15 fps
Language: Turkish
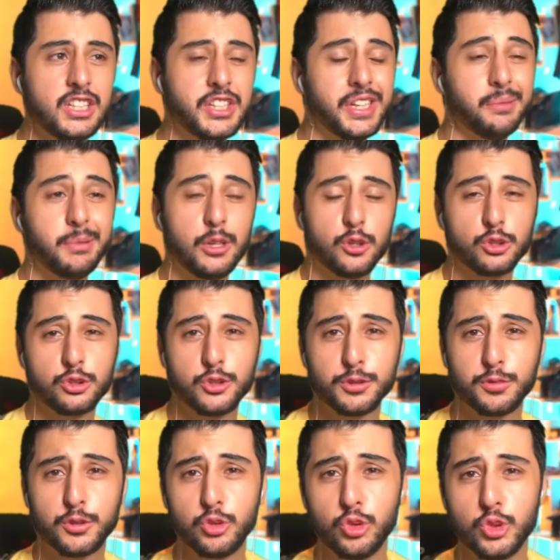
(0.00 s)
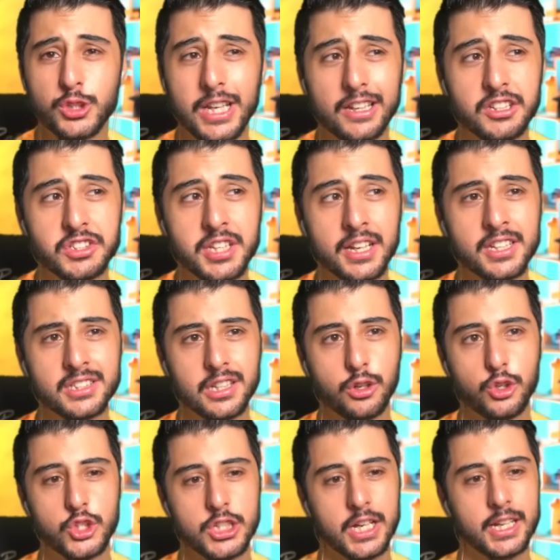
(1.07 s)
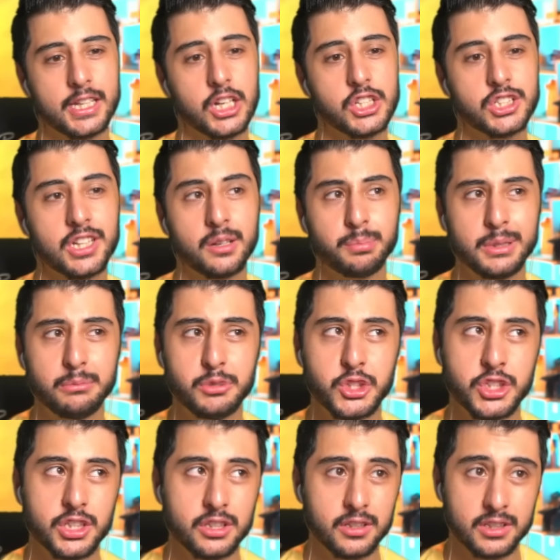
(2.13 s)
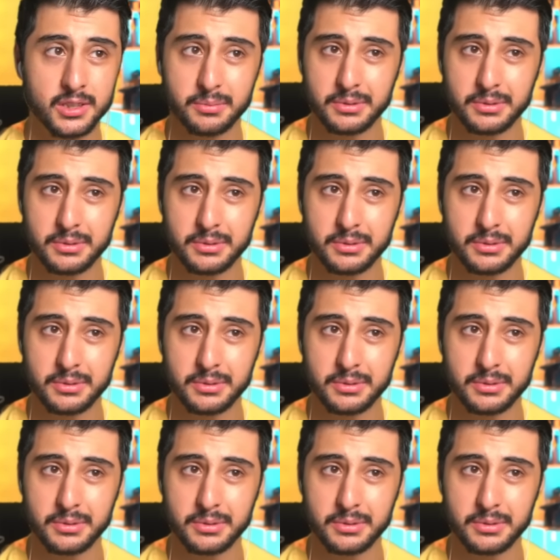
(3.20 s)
Ki biliyorsunuz bunu 158 ay önce arkadaşlar bilmiştik nasıl